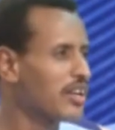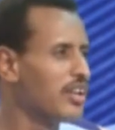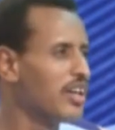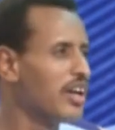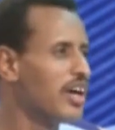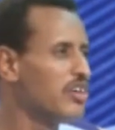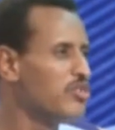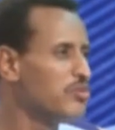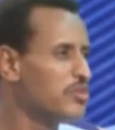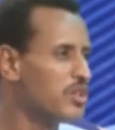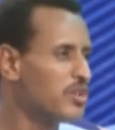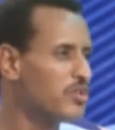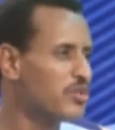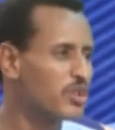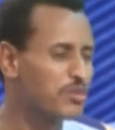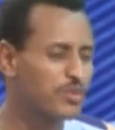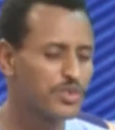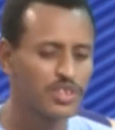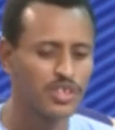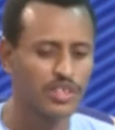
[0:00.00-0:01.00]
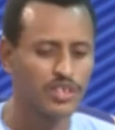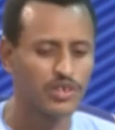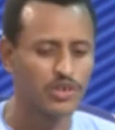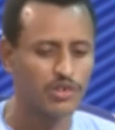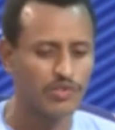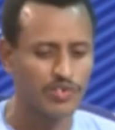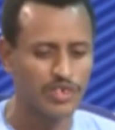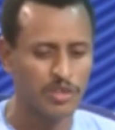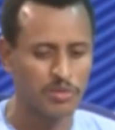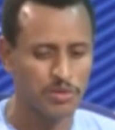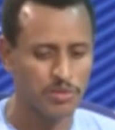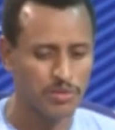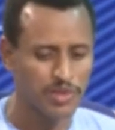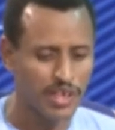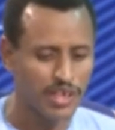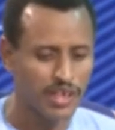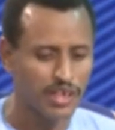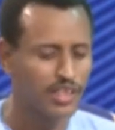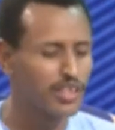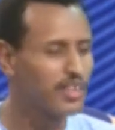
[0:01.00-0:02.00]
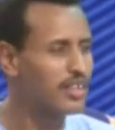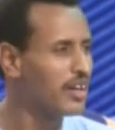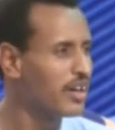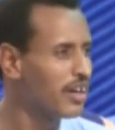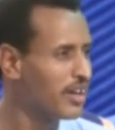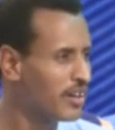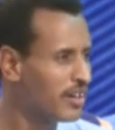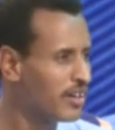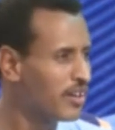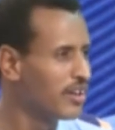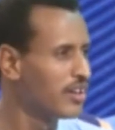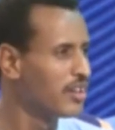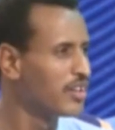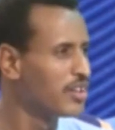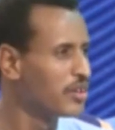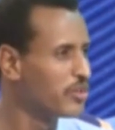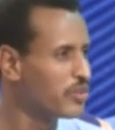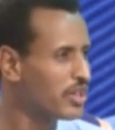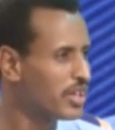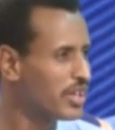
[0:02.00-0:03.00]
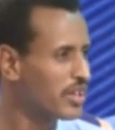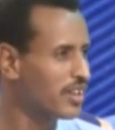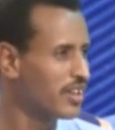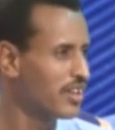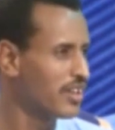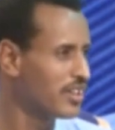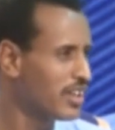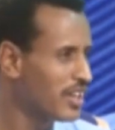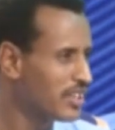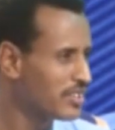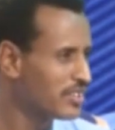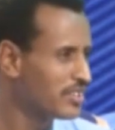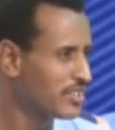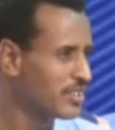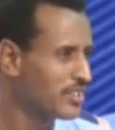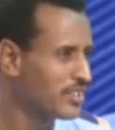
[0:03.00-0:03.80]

لا يمكن أبدا أن يفهم منها إلا أن هناك أيادي